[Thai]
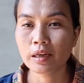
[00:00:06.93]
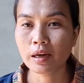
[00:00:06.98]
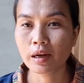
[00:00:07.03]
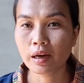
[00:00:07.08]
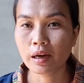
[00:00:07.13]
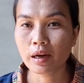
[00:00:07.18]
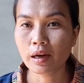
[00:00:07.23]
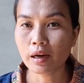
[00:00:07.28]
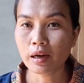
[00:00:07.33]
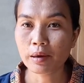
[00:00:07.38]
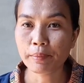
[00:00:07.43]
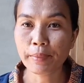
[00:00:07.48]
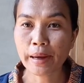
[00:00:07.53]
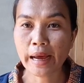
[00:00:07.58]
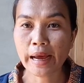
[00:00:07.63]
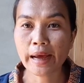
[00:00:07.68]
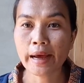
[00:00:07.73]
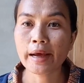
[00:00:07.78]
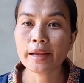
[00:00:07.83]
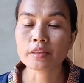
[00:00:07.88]
เอ่อ
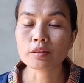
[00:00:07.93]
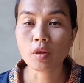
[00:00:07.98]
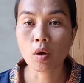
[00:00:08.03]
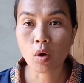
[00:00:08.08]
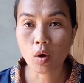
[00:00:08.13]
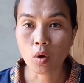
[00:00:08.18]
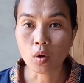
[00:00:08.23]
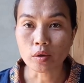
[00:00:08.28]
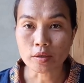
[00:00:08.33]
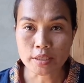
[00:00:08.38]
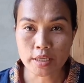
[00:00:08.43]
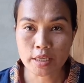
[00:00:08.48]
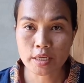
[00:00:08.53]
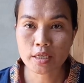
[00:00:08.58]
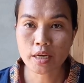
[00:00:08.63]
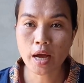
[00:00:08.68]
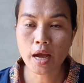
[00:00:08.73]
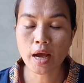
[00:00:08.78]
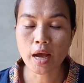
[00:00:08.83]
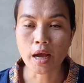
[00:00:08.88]
มาต่อ
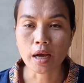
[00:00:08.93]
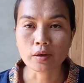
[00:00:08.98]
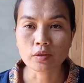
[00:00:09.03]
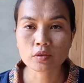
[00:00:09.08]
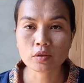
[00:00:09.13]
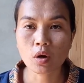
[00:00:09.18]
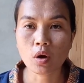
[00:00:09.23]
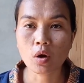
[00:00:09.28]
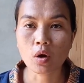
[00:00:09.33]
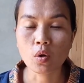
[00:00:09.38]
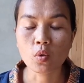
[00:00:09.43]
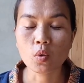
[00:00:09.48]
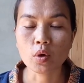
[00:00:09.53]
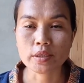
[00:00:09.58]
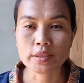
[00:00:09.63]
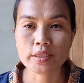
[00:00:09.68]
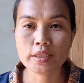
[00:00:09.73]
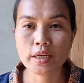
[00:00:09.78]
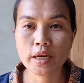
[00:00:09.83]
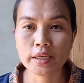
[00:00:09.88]
เชื้อต่อหั
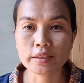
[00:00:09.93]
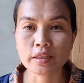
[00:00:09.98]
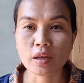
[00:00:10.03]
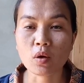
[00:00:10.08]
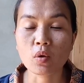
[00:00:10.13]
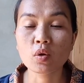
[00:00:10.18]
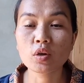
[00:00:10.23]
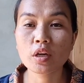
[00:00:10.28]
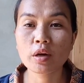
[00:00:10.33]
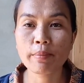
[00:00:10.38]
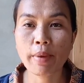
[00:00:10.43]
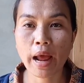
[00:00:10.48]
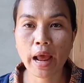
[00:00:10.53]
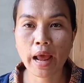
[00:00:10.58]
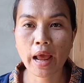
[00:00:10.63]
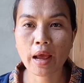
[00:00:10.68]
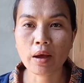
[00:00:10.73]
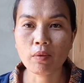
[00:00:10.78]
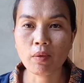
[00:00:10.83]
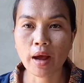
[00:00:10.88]
วเชื้อแต่คูเด
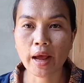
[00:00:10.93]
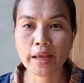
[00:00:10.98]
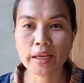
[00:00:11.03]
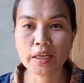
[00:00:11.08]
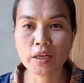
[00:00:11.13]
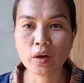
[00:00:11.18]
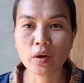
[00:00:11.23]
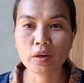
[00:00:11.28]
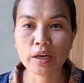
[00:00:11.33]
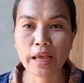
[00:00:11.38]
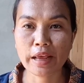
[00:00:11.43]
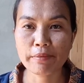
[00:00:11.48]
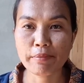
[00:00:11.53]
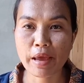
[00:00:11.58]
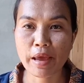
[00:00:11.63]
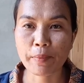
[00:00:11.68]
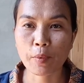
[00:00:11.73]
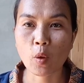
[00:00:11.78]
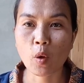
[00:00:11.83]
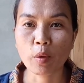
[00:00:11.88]
มาไว้เนาะใน
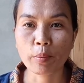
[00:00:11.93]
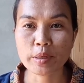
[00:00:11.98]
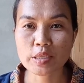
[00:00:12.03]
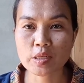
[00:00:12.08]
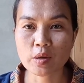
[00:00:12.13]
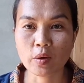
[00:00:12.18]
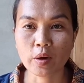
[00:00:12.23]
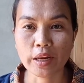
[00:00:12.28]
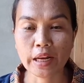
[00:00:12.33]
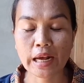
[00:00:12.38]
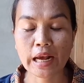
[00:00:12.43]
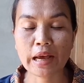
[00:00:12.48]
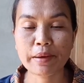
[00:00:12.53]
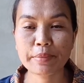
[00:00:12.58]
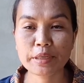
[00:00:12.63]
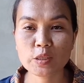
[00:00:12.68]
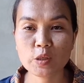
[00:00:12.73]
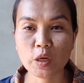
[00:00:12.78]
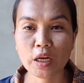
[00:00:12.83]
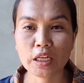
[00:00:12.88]
แบบของแม่จอยนะคะ
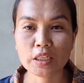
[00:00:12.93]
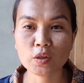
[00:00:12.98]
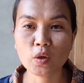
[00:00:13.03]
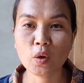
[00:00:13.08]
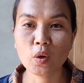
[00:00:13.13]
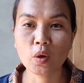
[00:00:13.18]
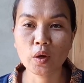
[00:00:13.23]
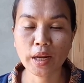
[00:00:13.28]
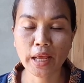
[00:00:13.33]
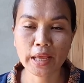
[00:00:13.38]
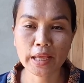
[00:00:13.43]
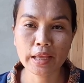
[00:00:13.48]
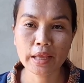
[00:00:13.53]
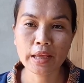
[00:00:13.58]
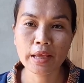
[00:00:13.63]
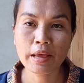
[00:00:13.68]
แม่จอยกระโตใน